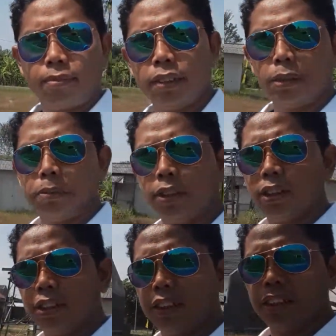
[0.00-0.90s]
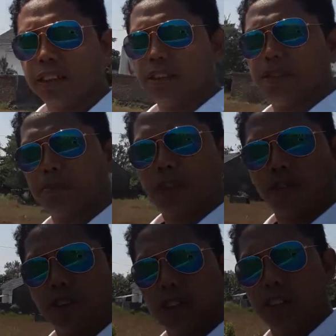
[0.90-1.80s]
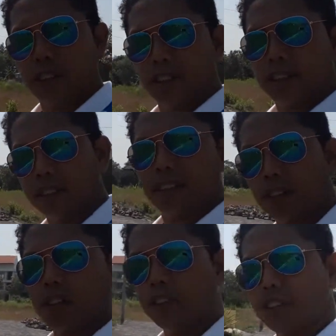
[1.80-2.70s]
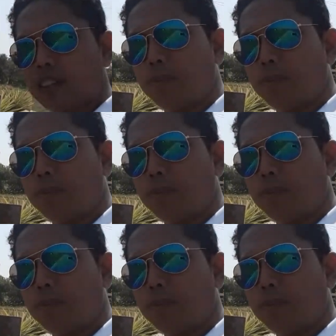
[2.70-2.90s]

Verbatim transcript: jadi bisa lihat bangunan dan kondisi